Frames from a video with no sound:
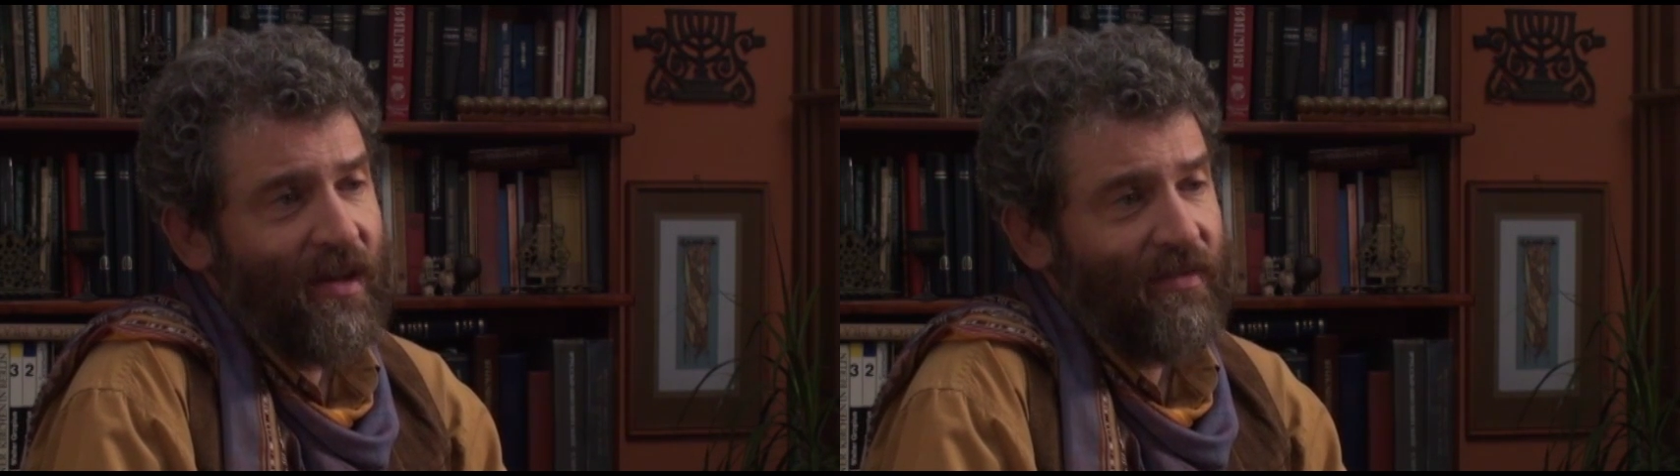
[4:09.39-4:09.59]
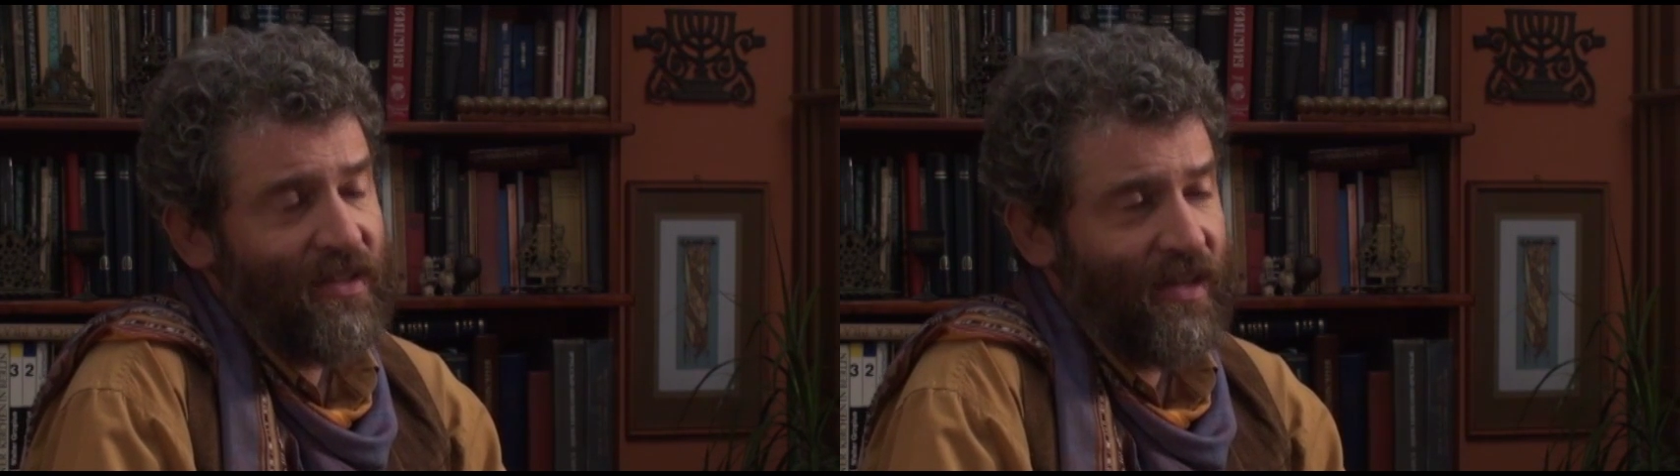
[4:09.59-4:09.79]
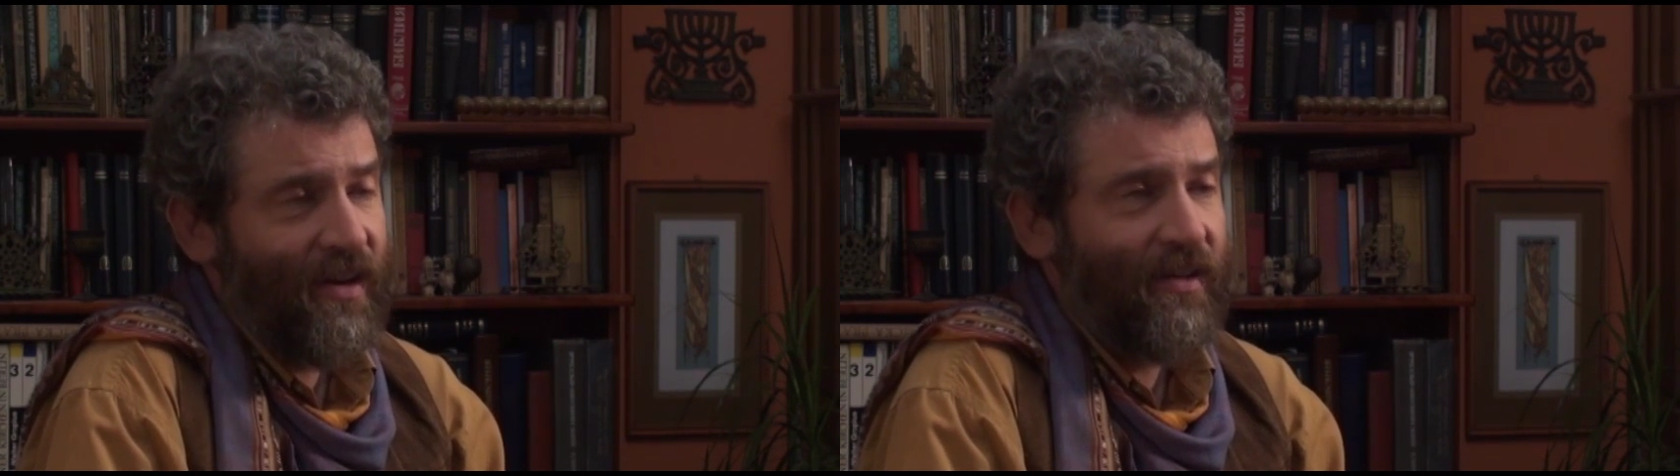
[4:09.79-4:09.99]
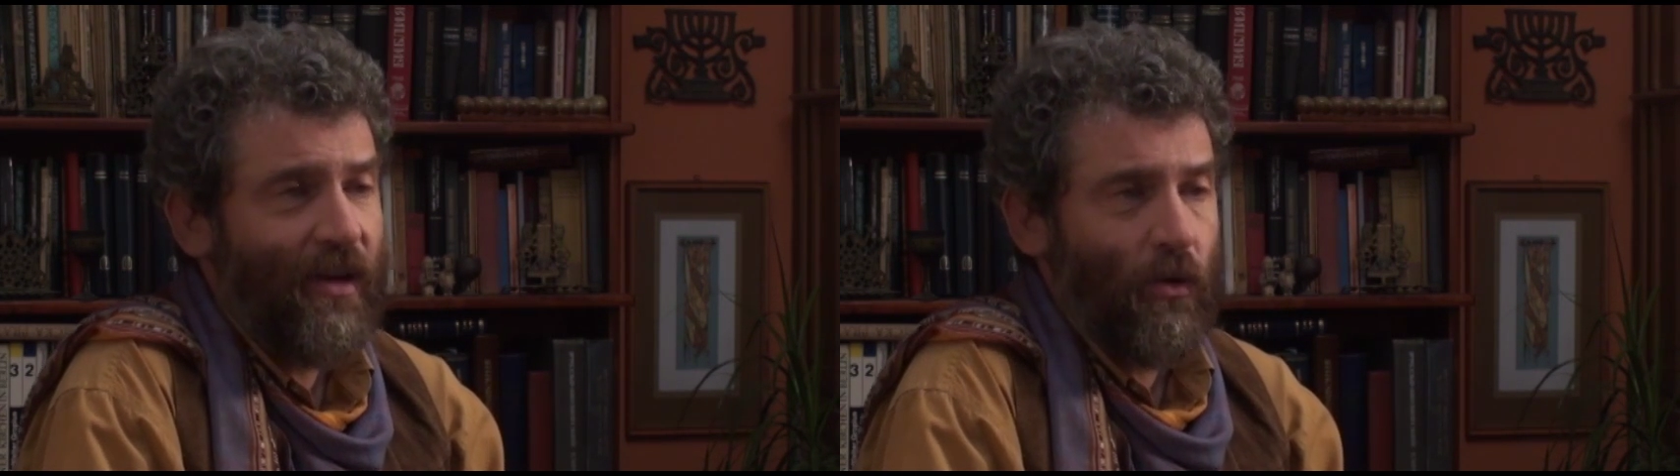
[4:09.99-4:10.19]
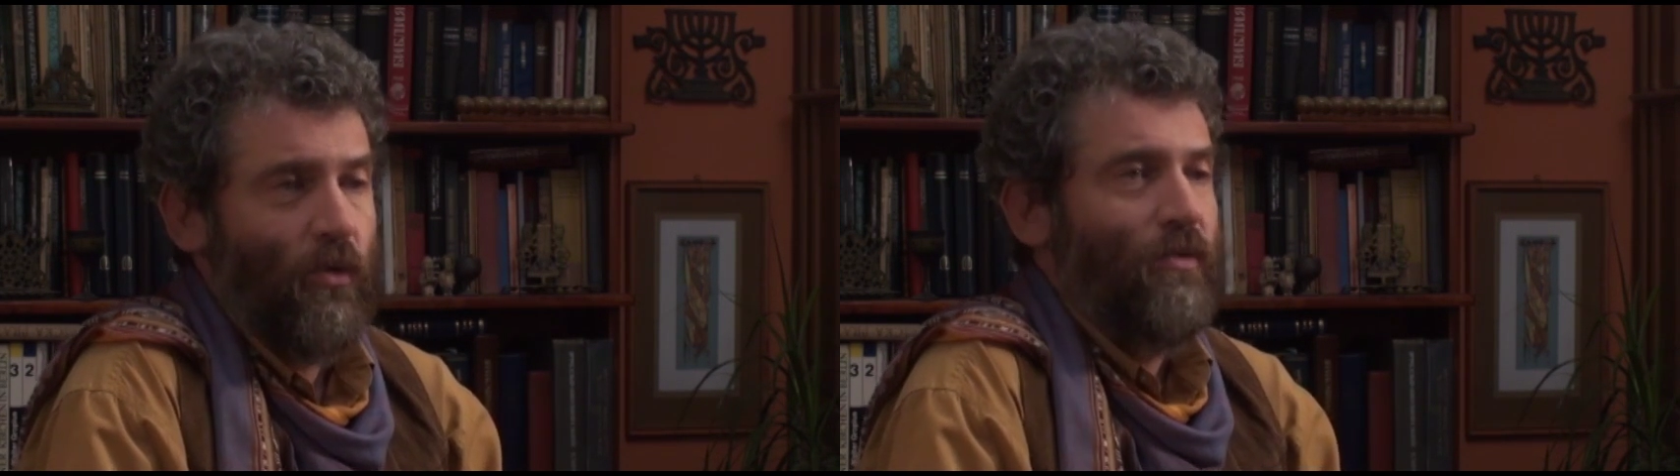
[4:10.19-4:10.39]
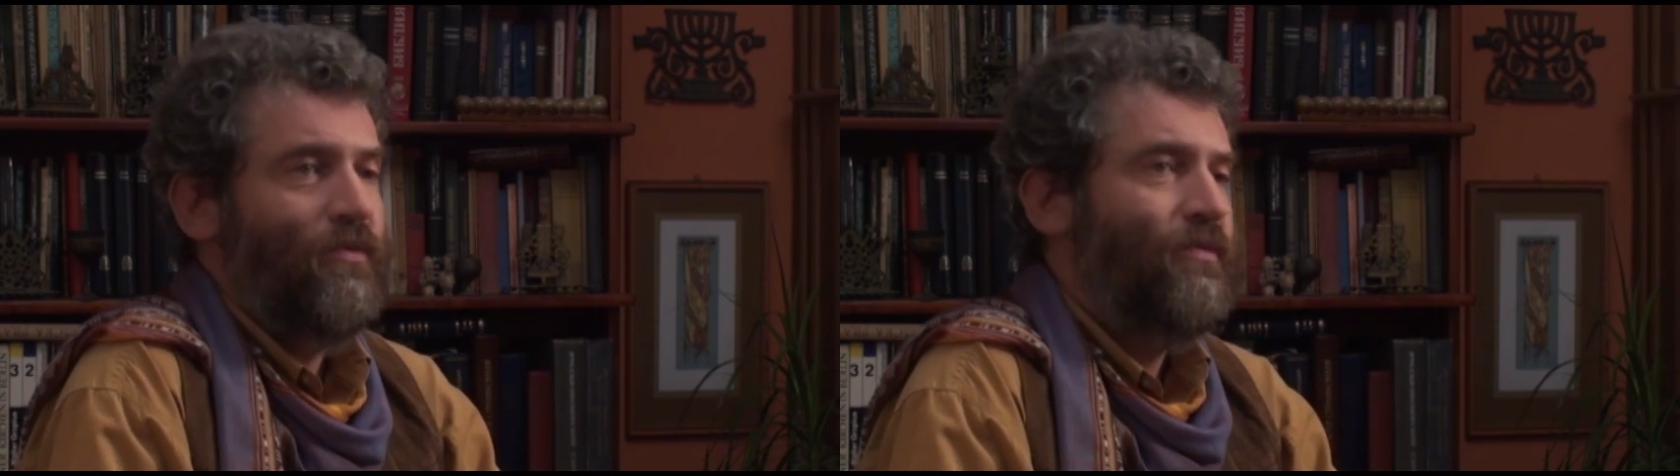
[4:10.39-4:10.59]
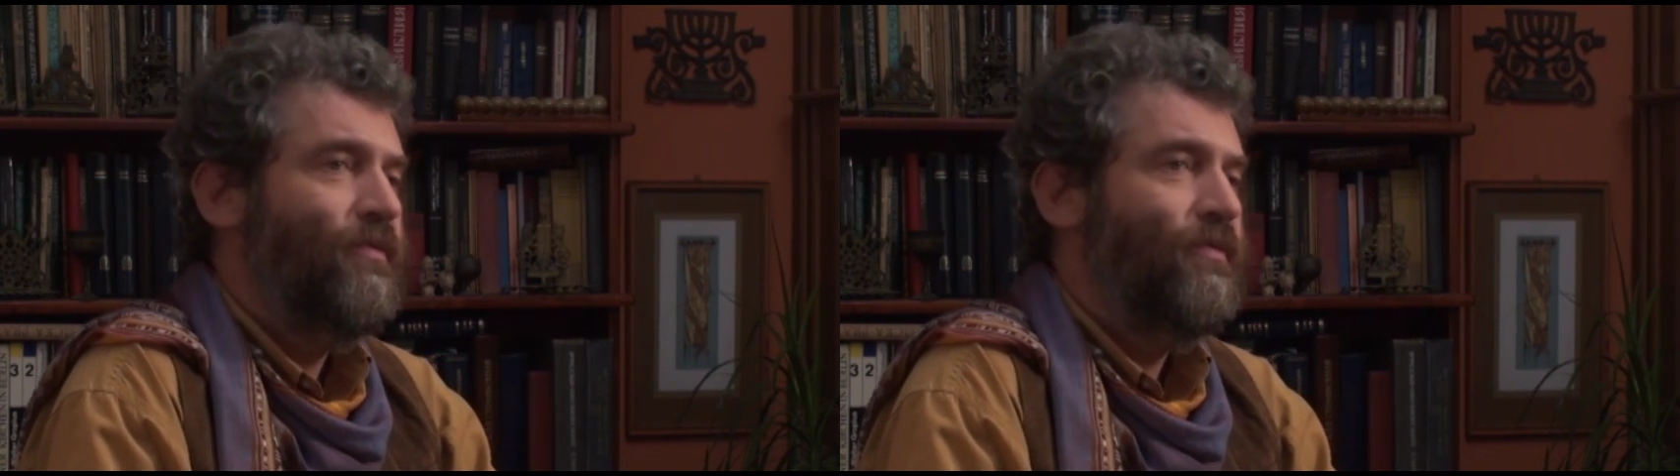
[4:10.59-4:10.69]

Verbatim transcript: для всех народов.